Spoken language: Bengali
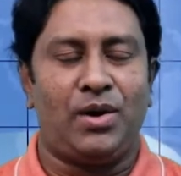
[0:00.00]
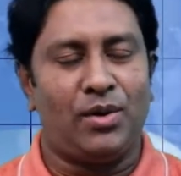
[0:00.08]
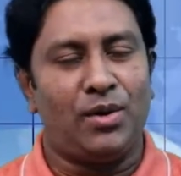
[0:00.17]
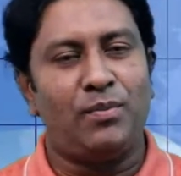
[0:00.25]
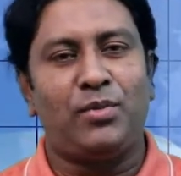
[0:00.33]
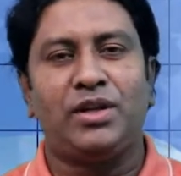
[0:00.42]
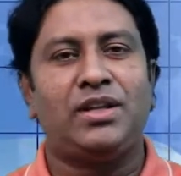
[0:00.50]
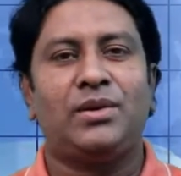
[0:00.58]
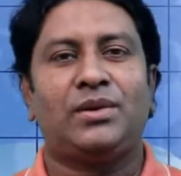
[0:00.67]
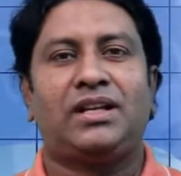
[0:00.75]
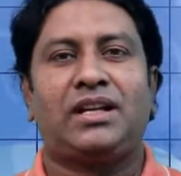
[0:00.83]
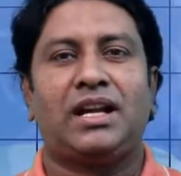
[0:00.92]
নব্বই দিন
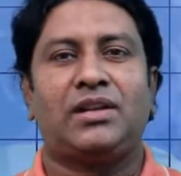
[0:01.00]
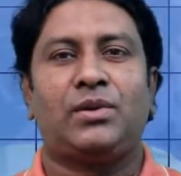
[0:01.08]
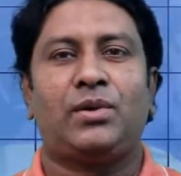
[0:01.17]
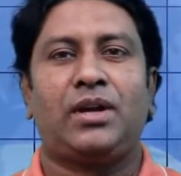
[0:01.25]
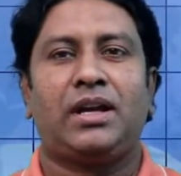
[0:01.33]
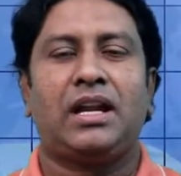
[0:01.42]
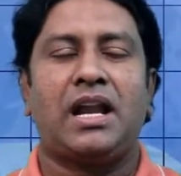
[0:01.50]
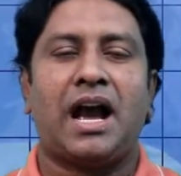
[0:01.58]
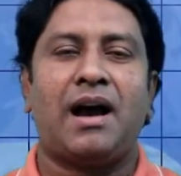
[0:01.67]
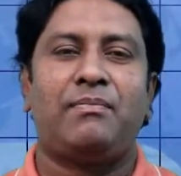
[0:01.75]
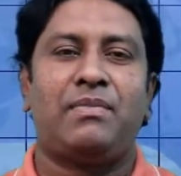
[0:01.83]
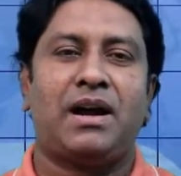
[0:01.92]
অতিক্রান্ত হয়ে গেলে
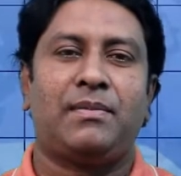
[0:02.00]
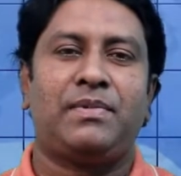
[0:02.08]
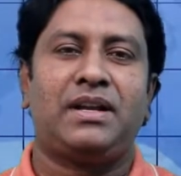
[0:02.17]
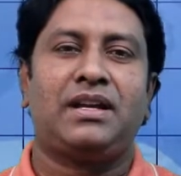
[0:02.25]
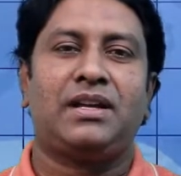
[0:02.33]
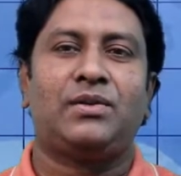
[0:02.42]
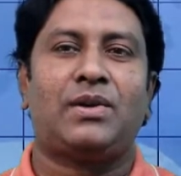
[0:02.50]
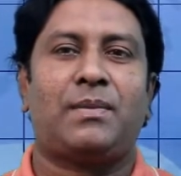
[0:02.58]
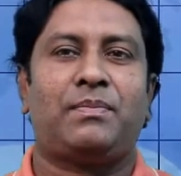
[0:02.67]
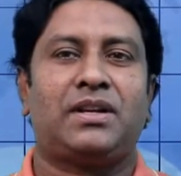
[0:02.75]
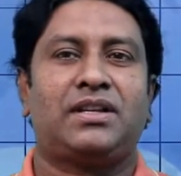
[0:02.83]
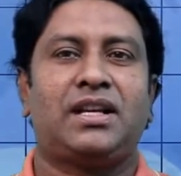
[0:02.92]
আপনা আপনি কিন্তু
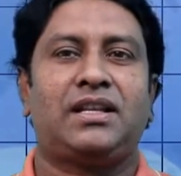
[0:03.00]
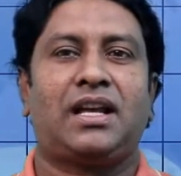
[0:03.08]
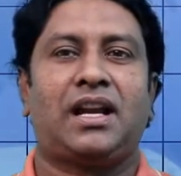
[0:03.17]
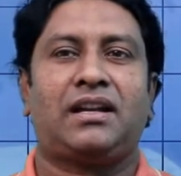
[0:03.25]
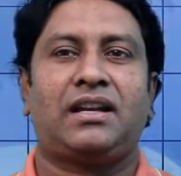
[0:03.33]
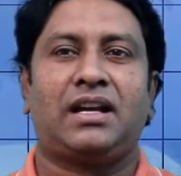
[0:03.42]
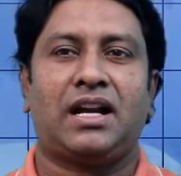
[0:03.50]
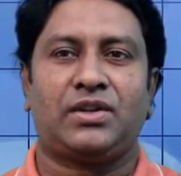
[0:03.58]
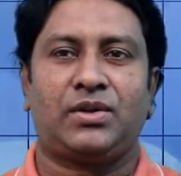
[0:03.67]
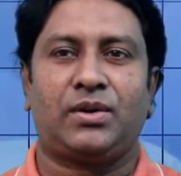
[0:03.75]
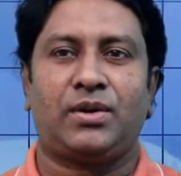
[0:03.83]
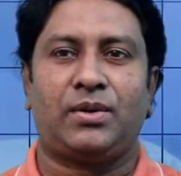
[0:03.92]
আপনার সেই তালাকটি
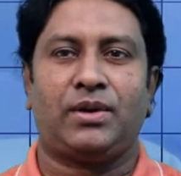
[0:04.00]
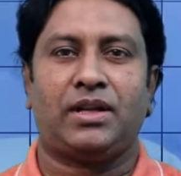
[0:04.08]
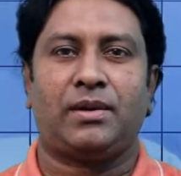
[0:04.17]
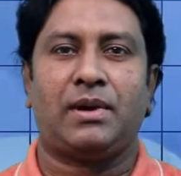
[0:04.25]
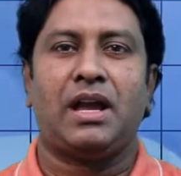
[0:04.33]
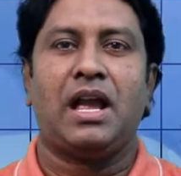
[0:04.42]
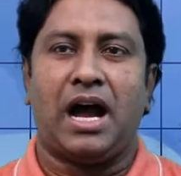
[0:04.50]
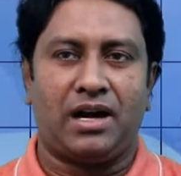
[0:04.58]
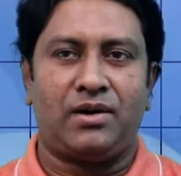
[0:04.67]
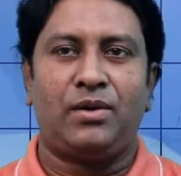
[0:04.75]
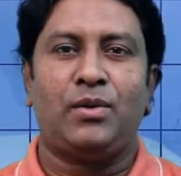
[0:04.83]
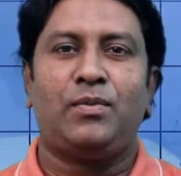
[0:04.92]
কার্যকর হয়ে যাবে আর
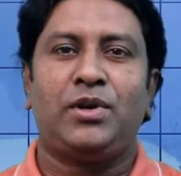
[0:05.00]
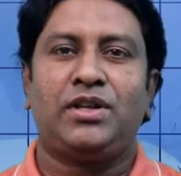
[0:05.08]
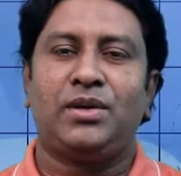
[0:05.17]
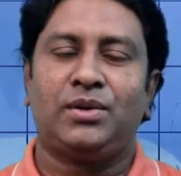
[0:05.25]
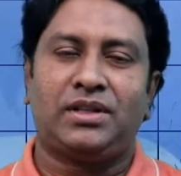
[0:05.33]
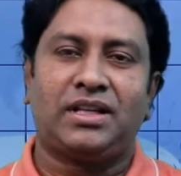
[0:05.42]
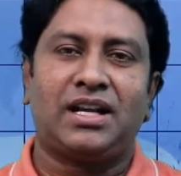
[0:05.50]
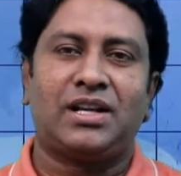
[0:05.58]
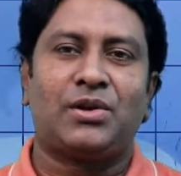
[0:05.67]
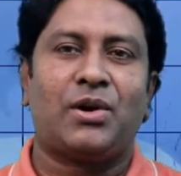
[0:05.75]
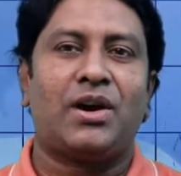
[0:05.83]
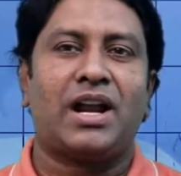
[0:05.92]
নব্বই দিন
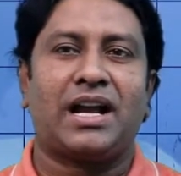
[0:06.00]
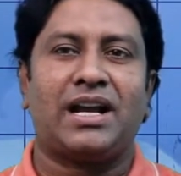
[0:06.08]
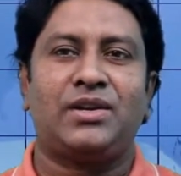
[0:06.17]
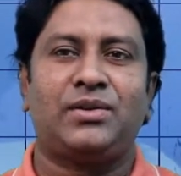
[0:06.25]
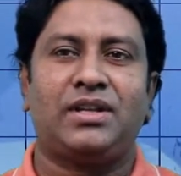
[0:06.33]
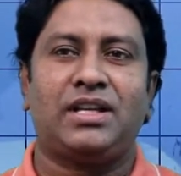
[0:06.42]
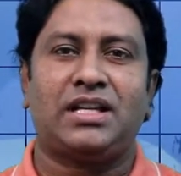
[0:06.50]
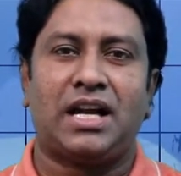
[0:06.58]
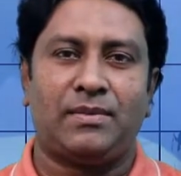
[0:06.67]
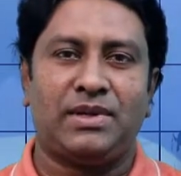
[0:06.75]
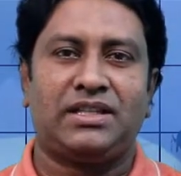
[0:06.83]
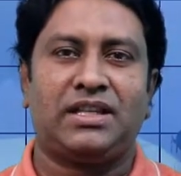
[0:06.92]
অতিক্রান্ত হওয়ার আগে যদি
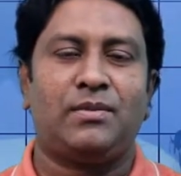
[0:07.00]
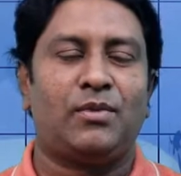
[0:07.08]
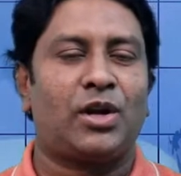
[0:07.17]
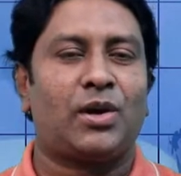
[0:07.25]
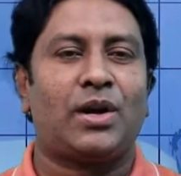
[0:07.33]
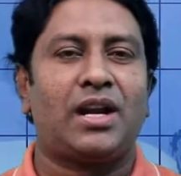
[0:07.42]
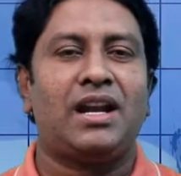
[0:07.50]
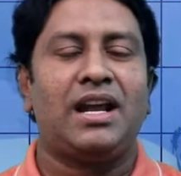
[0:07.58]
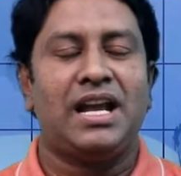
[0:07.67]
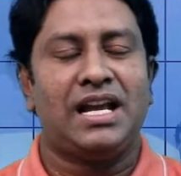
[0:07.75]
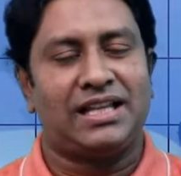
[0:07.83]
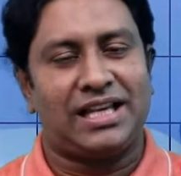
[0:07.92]
স্বামী স্ত্রী মনে করেন
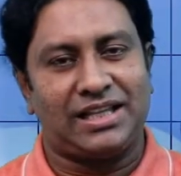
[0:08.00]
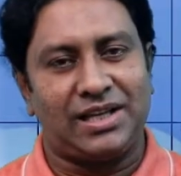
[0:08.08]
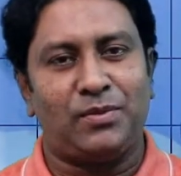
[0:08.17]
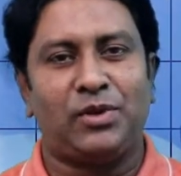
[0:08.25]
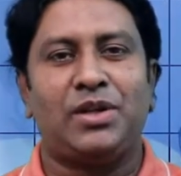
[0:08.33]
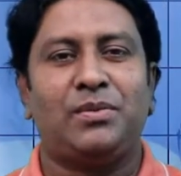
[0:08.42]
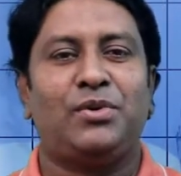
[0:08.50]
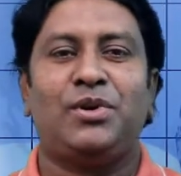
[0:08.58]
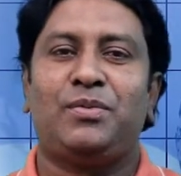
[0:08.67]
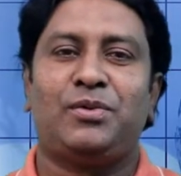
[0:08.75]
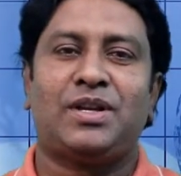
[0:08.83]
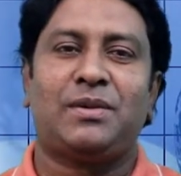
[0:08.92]
তাদের মধ্যে
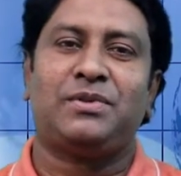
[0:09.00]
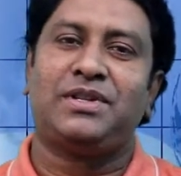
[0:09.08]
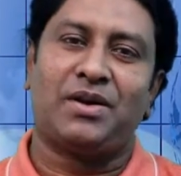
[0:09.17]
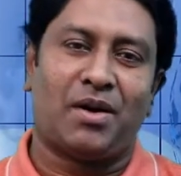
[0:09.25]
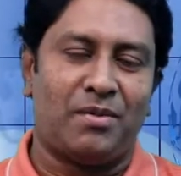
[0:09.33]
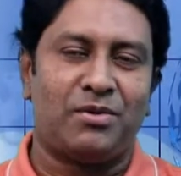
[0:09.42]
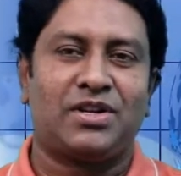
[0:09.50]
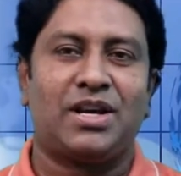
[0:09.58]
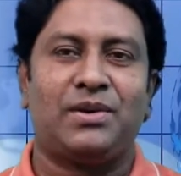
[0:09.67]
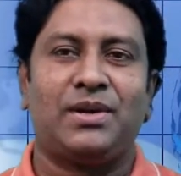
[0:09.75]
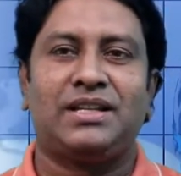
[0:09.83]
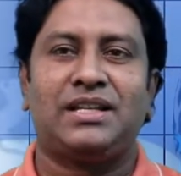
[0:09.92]
ভুল বুঝাবুঝির
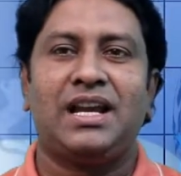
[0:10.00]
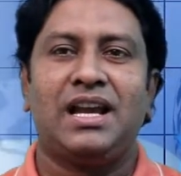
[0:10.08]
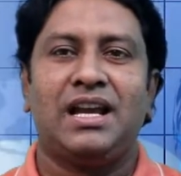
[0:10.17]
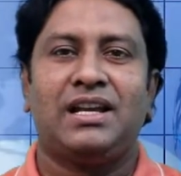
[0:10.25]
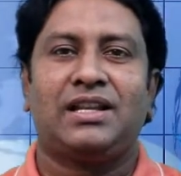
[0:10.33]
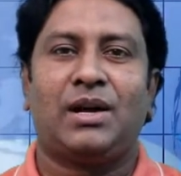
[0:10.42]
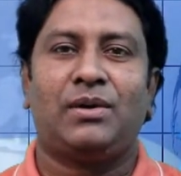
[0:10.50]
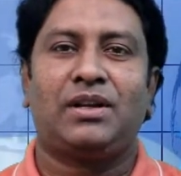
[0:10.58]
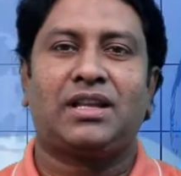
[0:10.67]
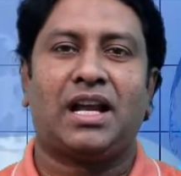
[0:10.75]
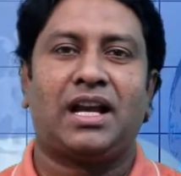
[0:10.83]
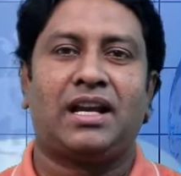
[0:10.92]
অবসান হয়েছে তাহলে
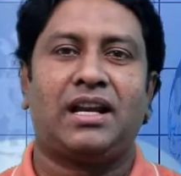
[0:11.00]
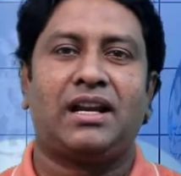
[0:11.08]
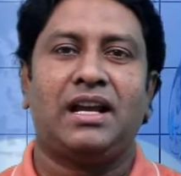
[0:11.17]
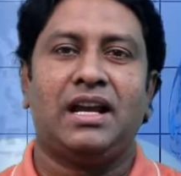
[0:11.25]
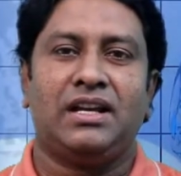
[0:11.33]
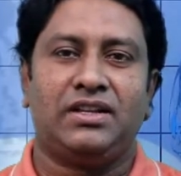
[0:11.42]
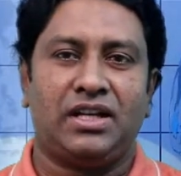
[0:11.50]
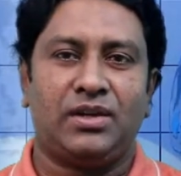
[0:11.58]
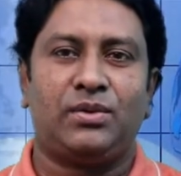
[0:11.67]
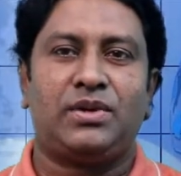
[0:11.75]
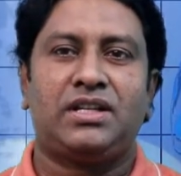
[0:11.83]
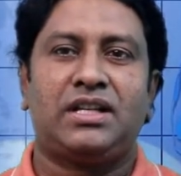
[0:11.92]
তালাকের যে
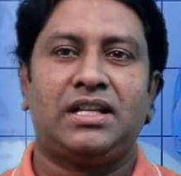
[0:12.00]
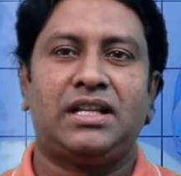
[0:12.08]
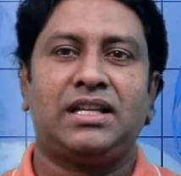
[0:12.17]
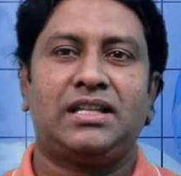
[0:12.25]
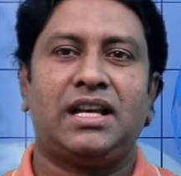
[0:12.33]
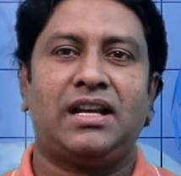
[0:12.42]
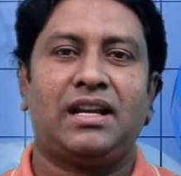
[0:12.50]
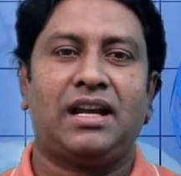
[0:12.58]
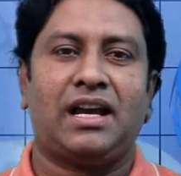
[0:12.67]
নোটিশটা দিয়েছেন